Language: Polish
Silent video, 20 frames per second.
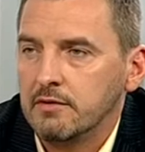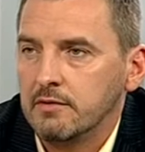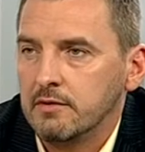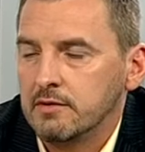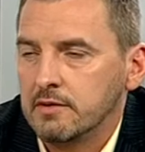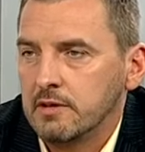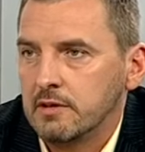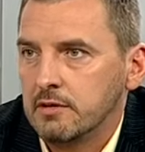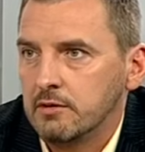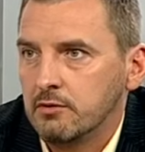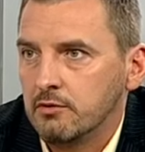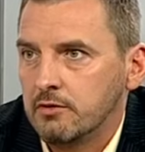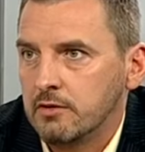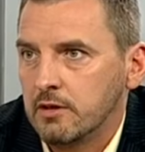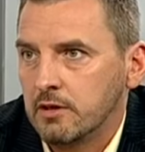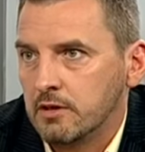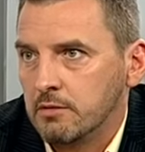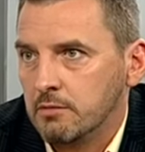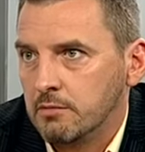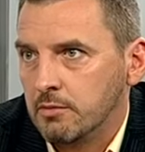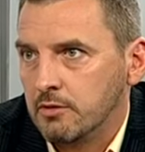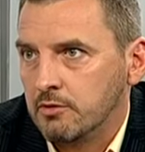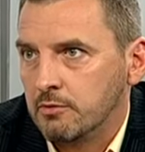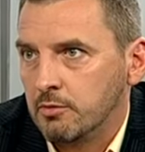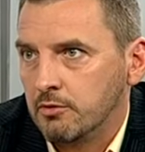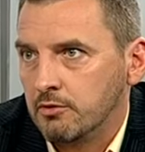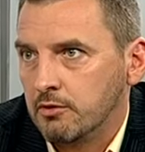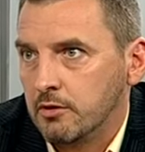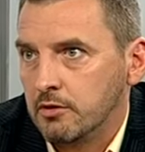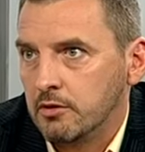związane już z takimi
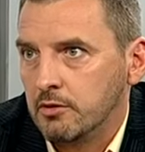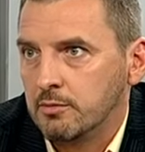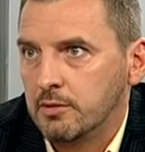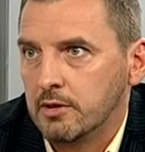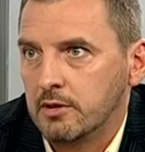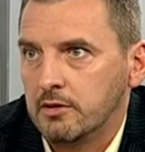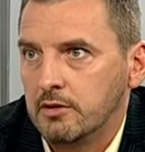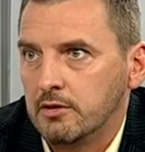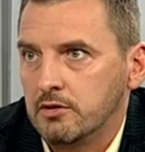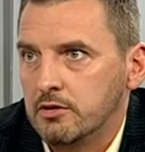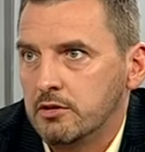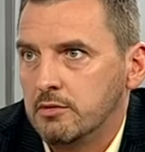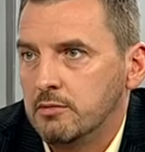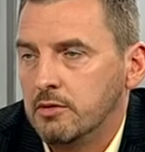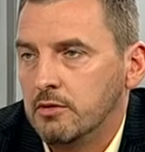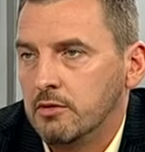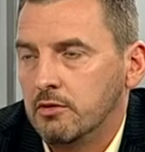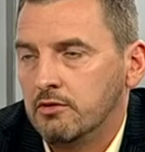bezpośrednio praktycznymi